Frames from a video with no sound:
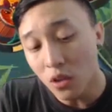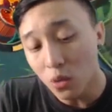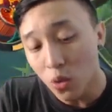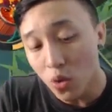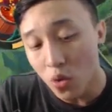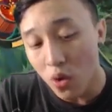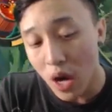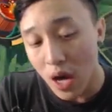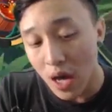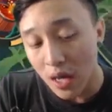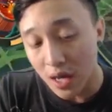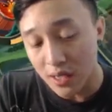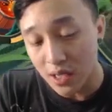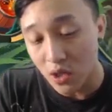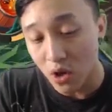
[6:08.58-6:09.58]

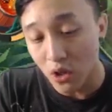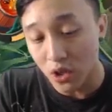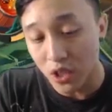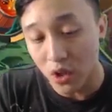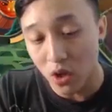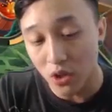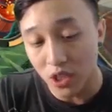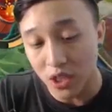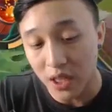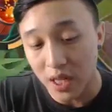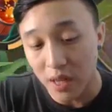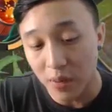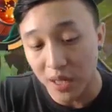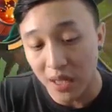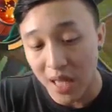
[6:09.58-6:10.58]
02 Si ngoceh-ngoceh
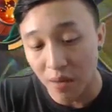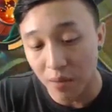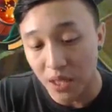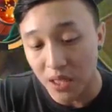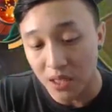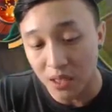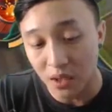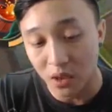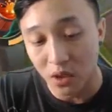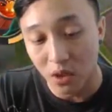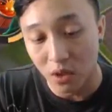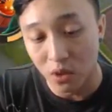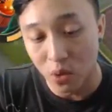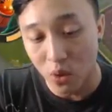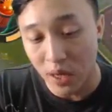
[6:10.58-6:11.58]
kagak bilang miss
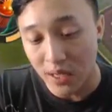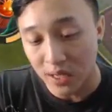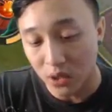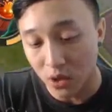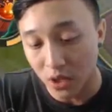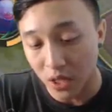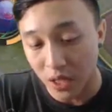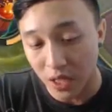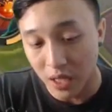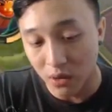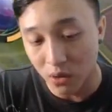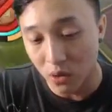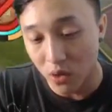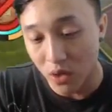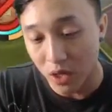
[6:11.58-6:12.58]
02 skornya ya
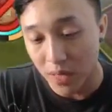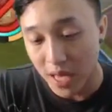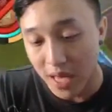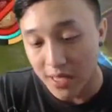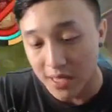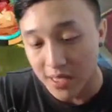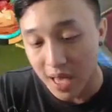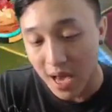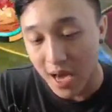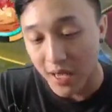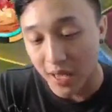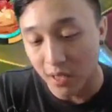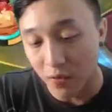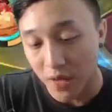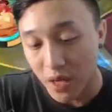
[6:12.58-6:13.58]
luar biasa
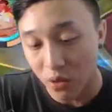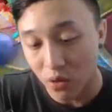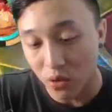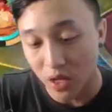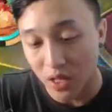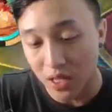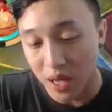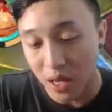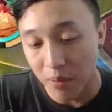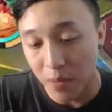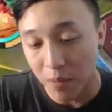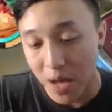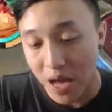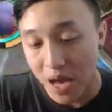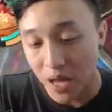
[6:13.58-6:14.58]
I love Kagura
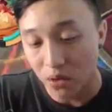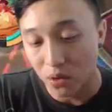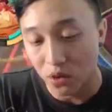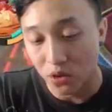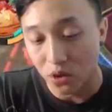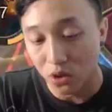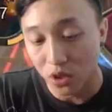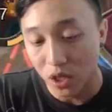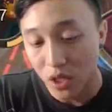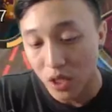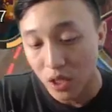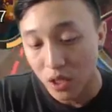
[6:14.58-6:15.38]
Jablay payung coy